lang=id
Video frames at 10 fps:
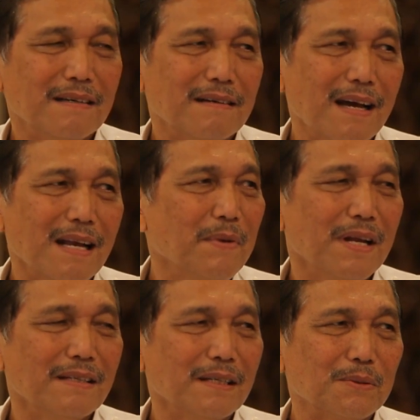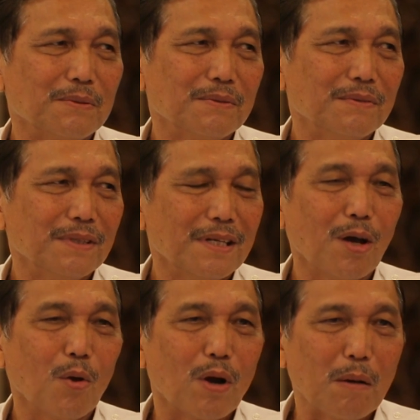Hmm. Gak ada bedanya itu. Hmm.
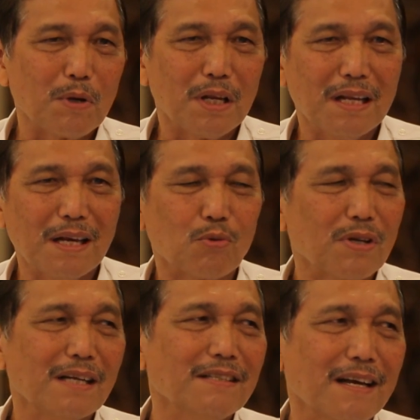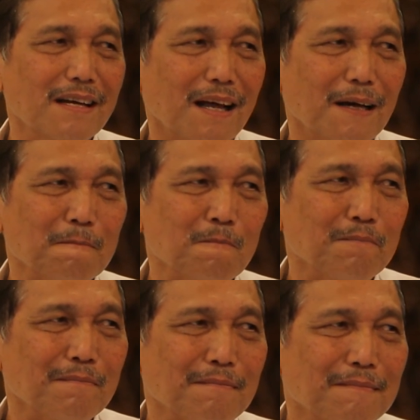Jadi kalau orang begini nggak usah ngajarin lah.
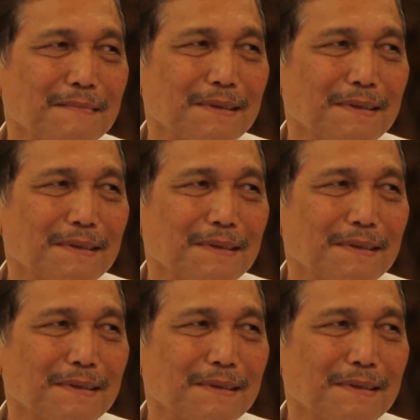Hmm.